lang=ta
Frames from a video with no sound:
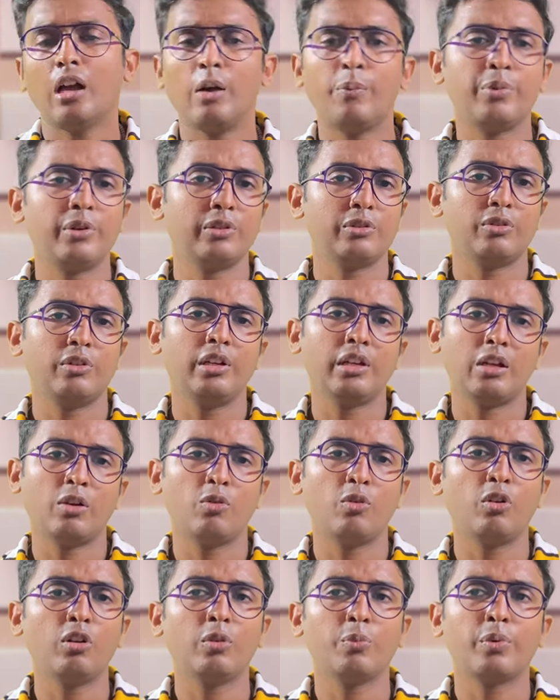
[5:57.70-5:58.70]
அப்படின்னு சொல்லி
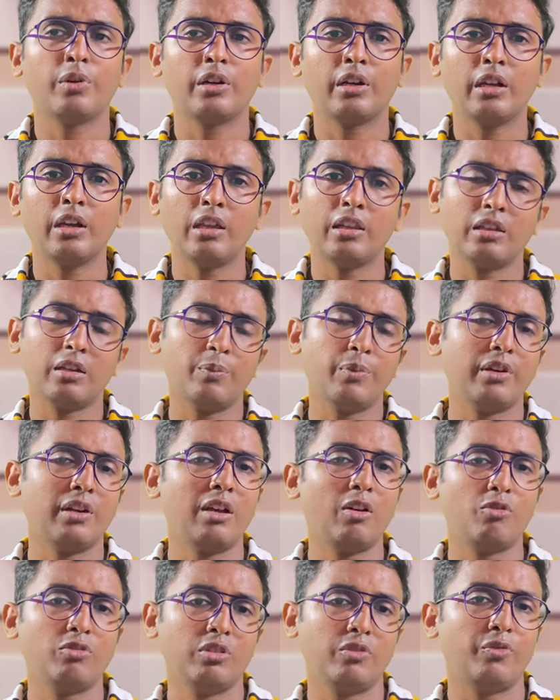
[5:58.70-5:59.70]
நான் ஹோல்டு பண்ணிட்டேன்
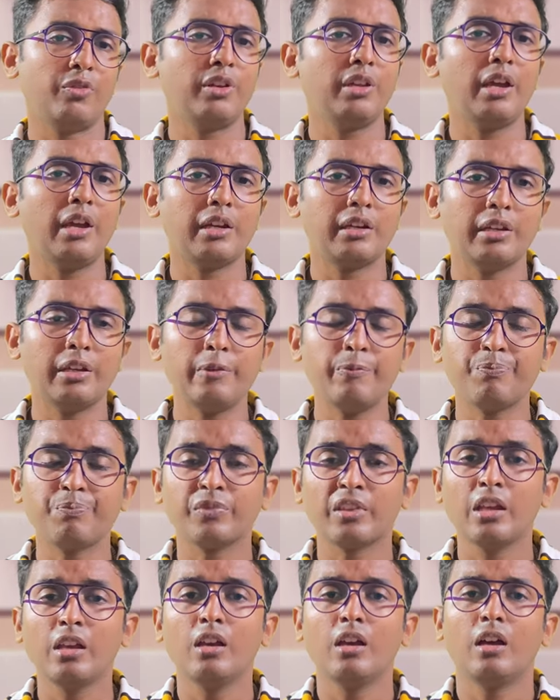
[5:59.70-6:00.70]
அதுக்கப்புறம் நான் கொஞ்சம் ஃப்ரீ ஆகிட்டு
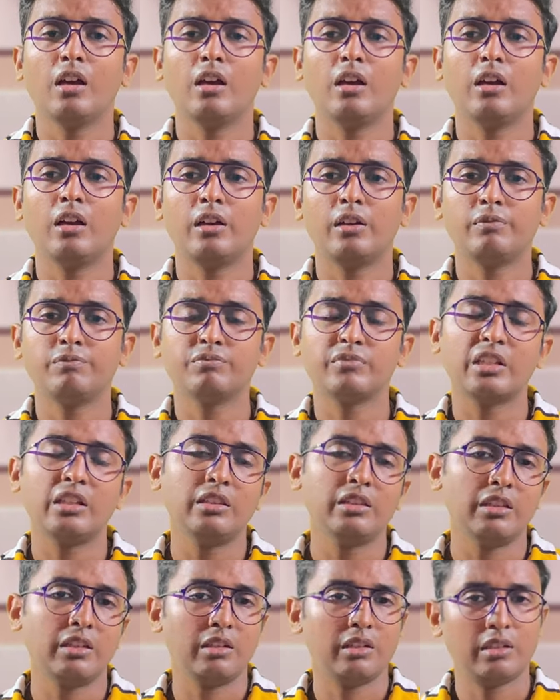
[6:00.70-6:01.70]

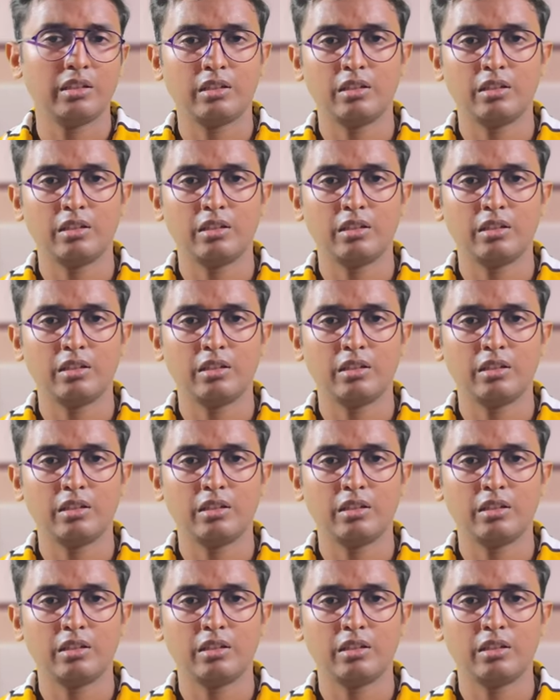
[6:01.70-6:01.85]
இந்த